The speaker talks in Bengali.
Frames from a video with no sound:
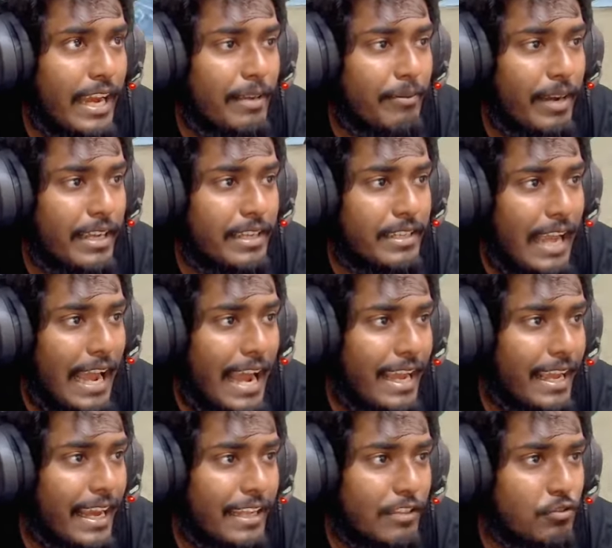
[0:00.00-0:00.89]
ভাই
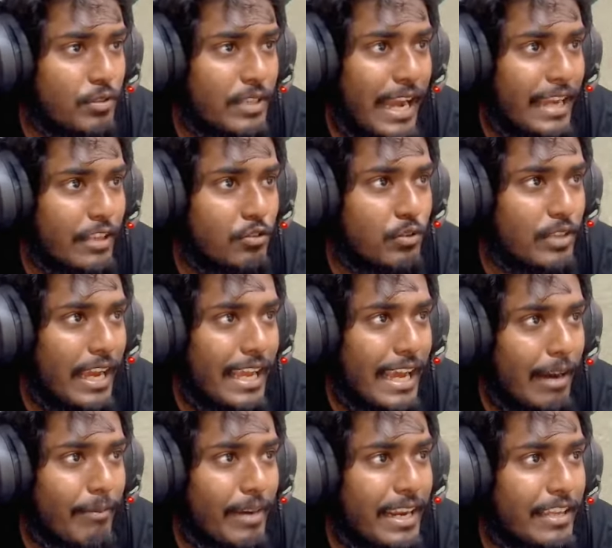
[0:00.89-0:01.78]
আয় আয় তুই আয় তুই আয়
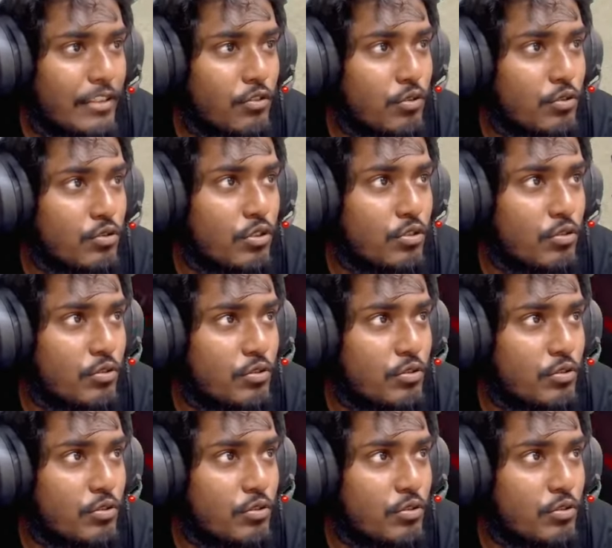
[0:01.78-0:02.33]
আমার আর ধৈর্য সহ্য